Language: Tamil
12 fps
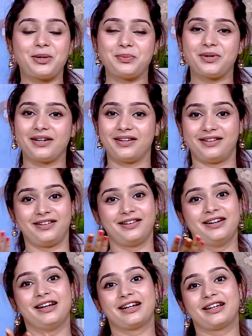நம்ம
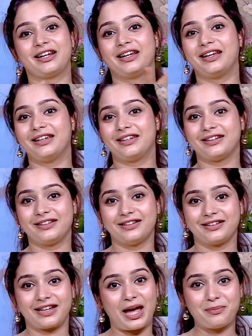கிரிக்கெட்
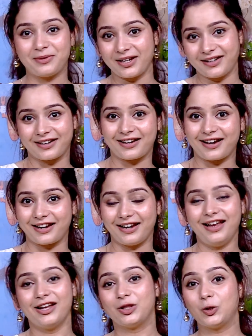கேப்டன் uh,
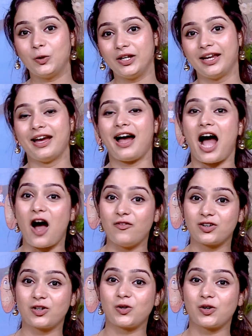இருக்கார்ல தோனி
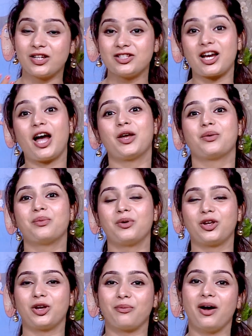அவருக்கு கூட சாய் ரொம்ப
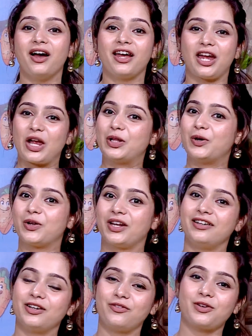பிடிக்குமா ஏதோ ஒரு
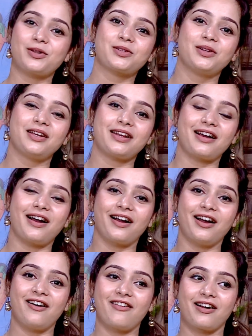இன்டர்வியூவில்
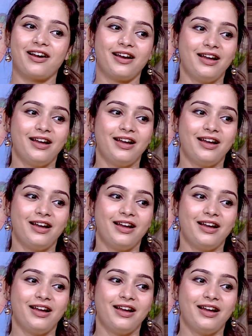சொல்லியிருக்காங்க அவங்க